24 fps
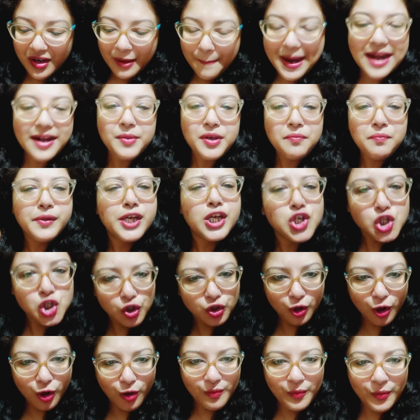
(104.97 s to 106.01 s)
ম্যাডামের ভীষণ
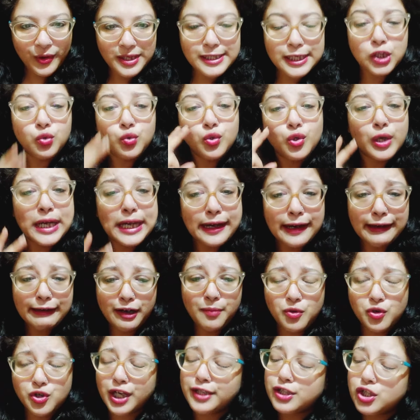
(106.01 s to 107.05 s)
গরম পড়েছে দুটো ডিরেক্টর
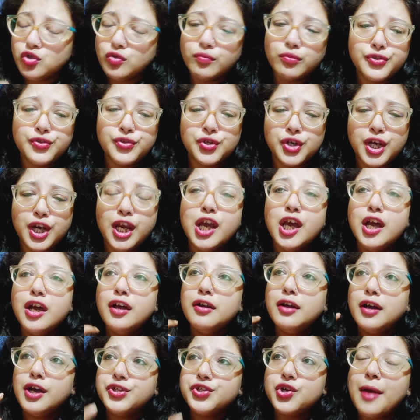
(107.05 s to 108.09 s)
বসে আছে শুভশ্রী
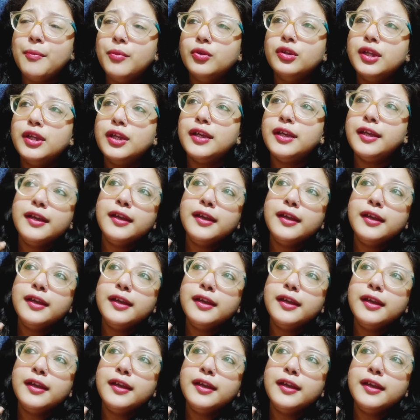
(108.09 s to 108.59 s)
শ্রাবন্তী